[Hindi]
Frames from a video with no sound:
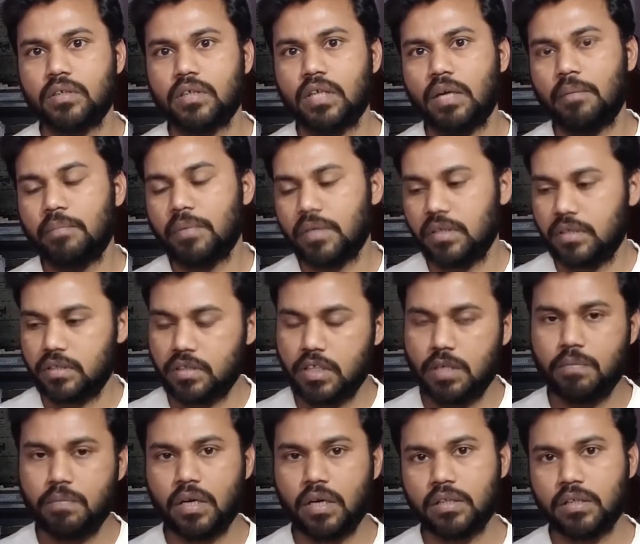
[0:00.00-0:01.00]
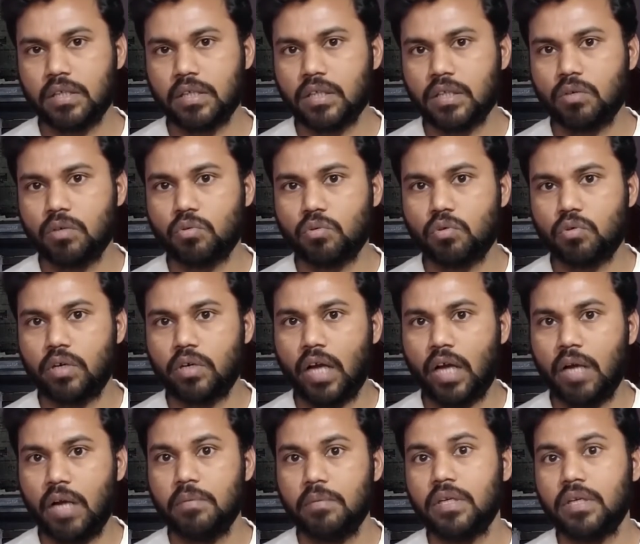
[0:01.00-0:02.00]
या फिर स्किप कर देते हैं उनको
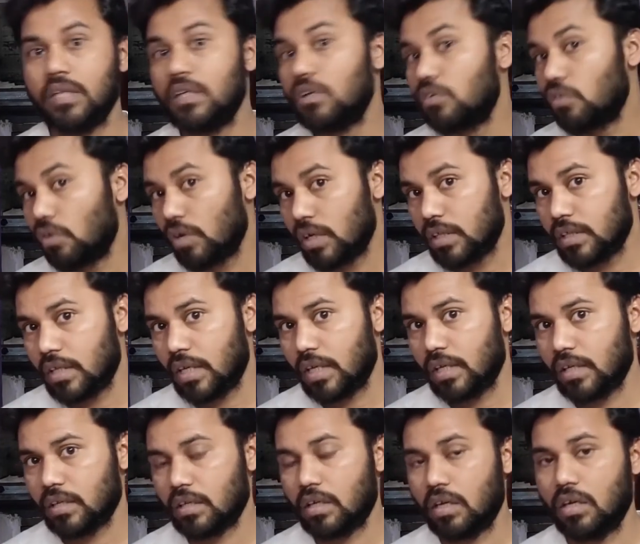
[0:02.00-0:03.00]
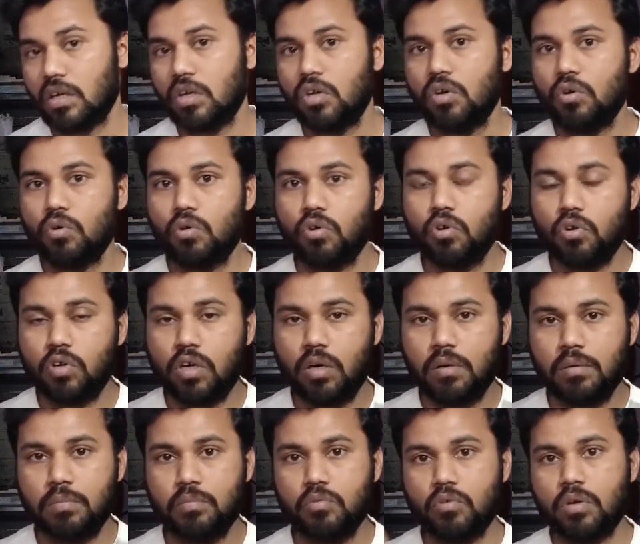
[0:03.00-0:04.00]
टाइम ही नहीं है नॉलेज लेने का वो लोग
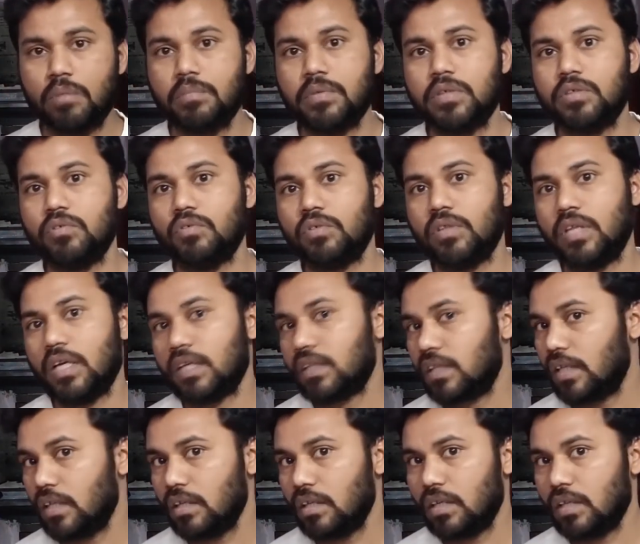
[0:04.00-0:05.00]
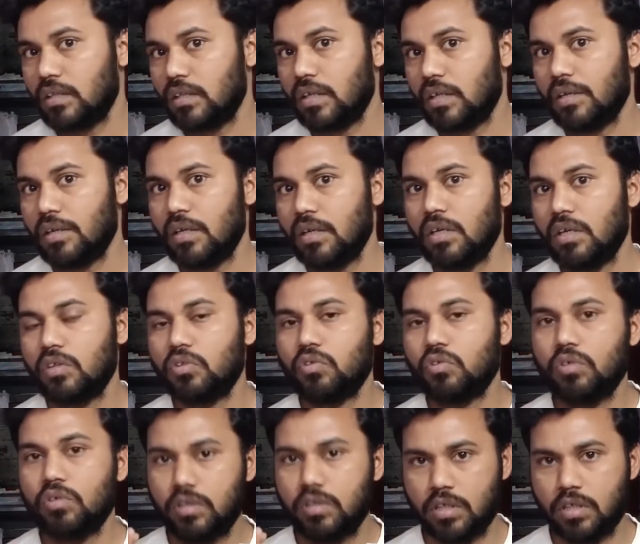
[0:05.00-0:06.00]
कभी पूरा वीडियो देखते ही नहीं हैं
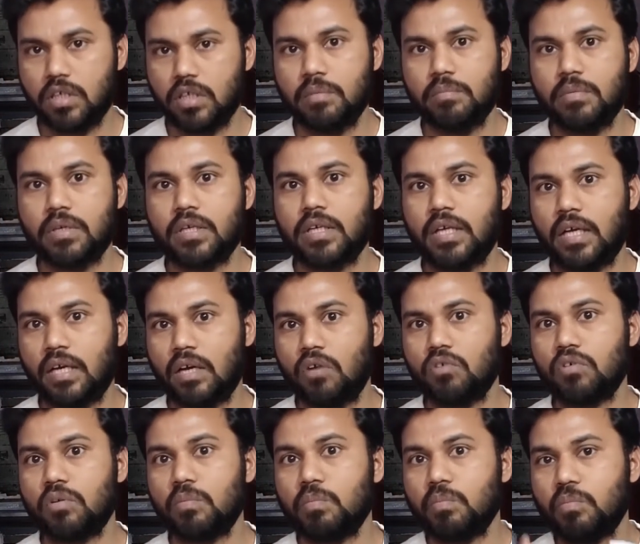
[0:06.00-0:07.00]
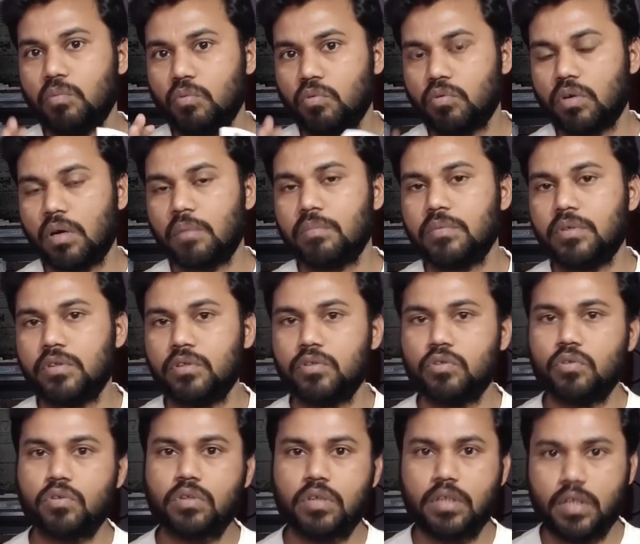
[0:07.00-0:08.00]
तो इसलिए मैं कह रहा हूँ कि पूरा
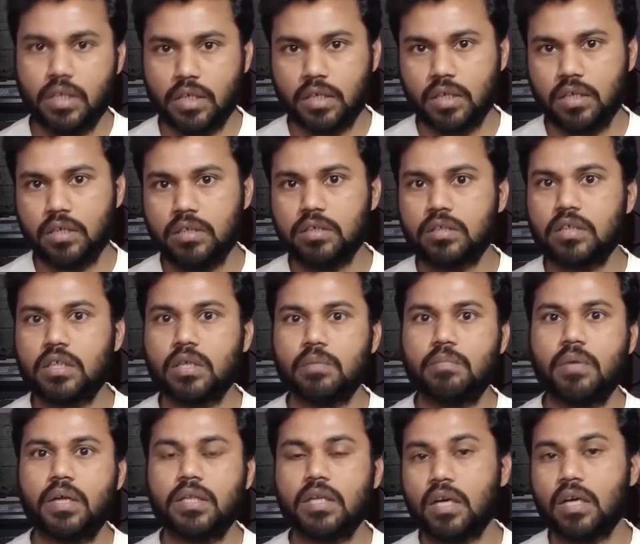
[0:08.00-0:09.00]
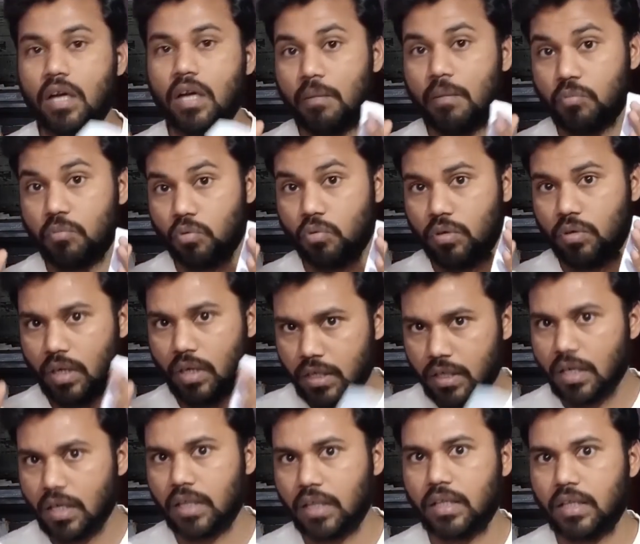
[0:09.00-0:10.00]
वीडियो देखें इसके बाद अगर आपको
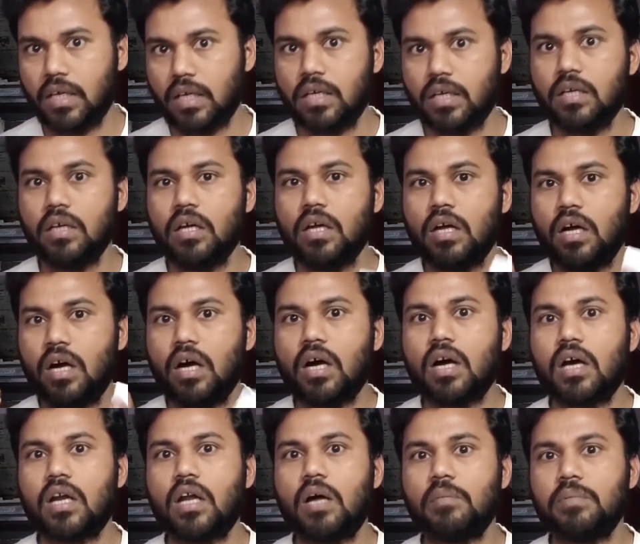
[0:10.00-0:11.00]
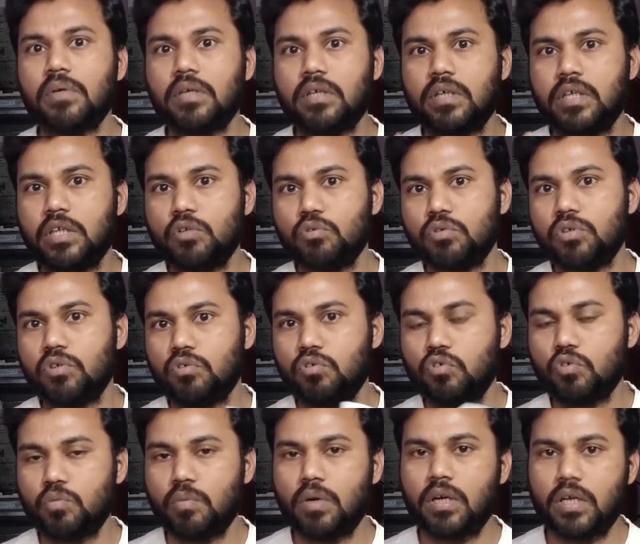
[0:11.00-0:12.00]
नहीं आता है अगर आप एक न्यू
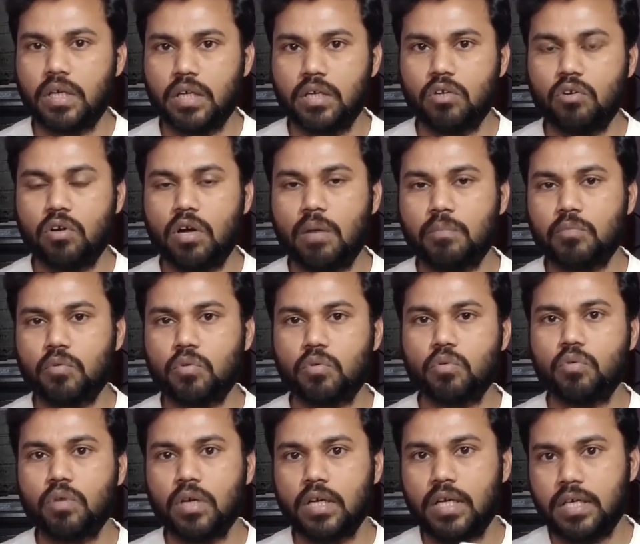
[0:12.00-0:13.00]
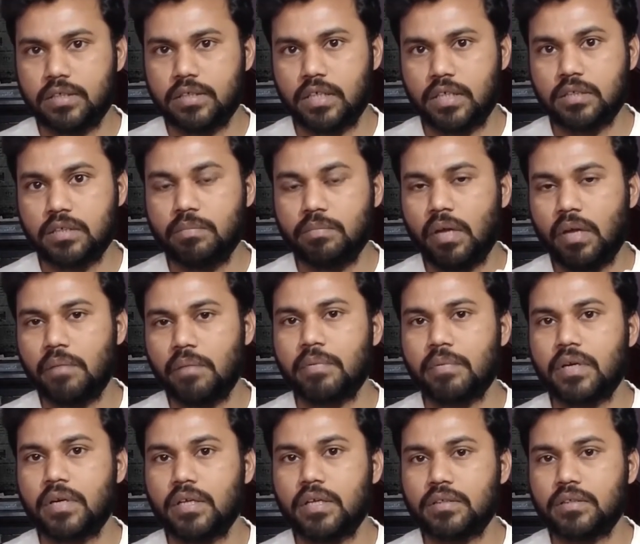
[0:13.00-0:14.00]
यूट्यूबर हैं और आपको गूगल एडसेंस
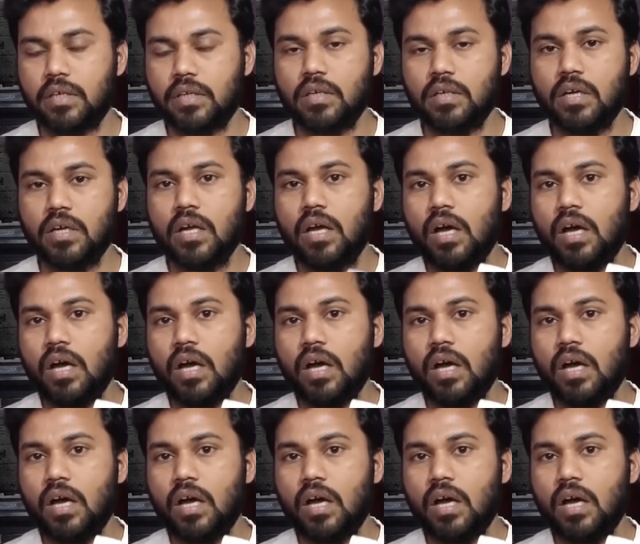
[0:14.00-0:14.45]
वेरिफिकेशन